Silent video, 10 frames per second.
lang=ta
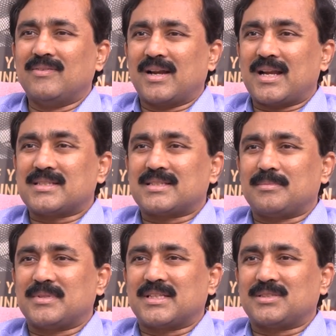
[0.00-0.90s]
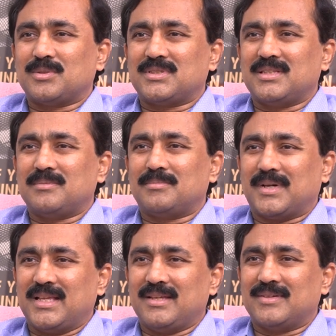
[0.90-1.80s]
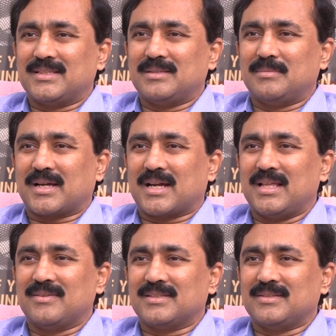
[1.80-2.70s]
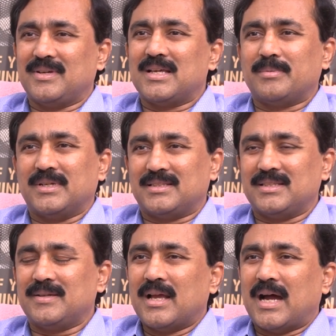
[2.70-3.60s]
வர்ணாசிரம தத்துவத்தின் படி வந்து மக்களை வந்து வேறுபடுத்தி